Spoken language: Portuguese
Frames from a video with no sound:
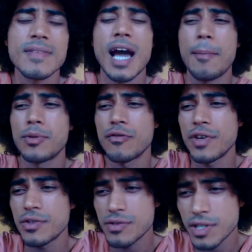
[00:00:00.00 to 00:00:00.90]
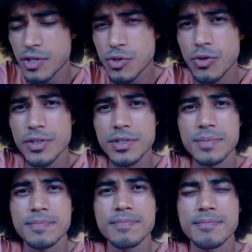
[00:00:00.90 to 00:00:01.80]
aproveite o dia de hoje
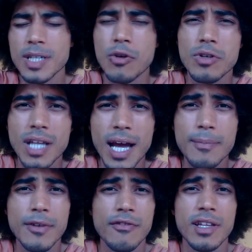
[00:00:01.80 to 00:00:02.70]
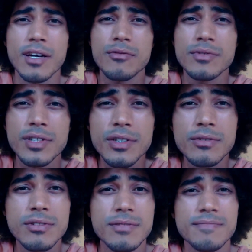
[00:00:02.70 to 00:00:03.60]
para orar, para falar com Deus,